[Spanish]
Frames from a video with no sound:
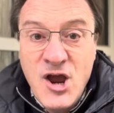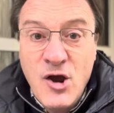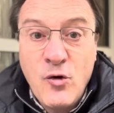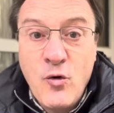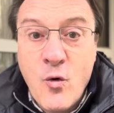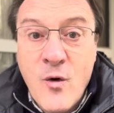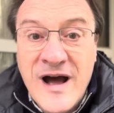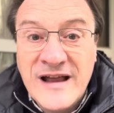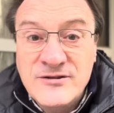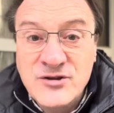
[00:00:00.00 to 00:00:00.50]

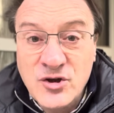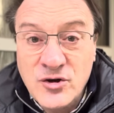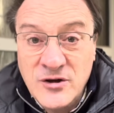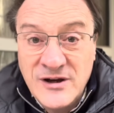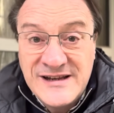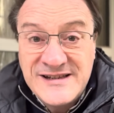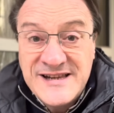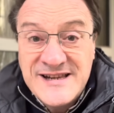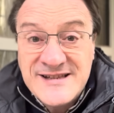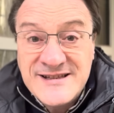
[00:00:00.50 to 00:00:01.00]
cuando
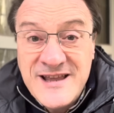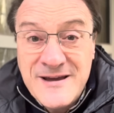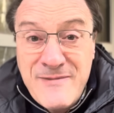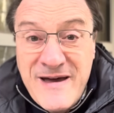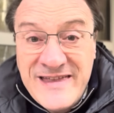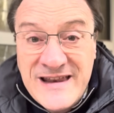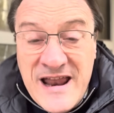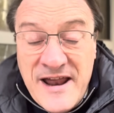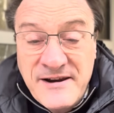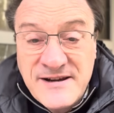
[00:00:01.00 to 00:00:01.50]
el sistema
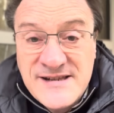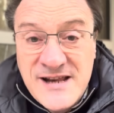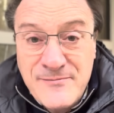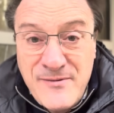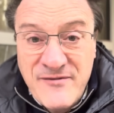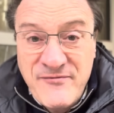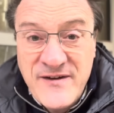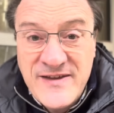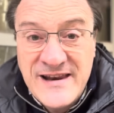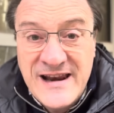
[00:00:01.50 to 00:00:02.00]
de la
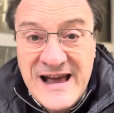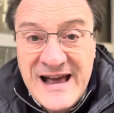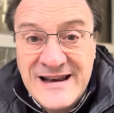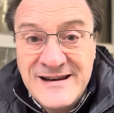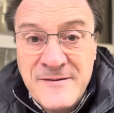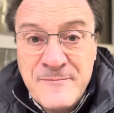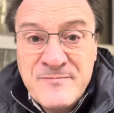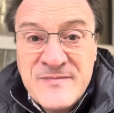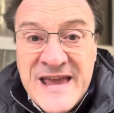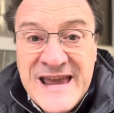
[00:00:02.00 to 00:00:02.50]
Reserva Federal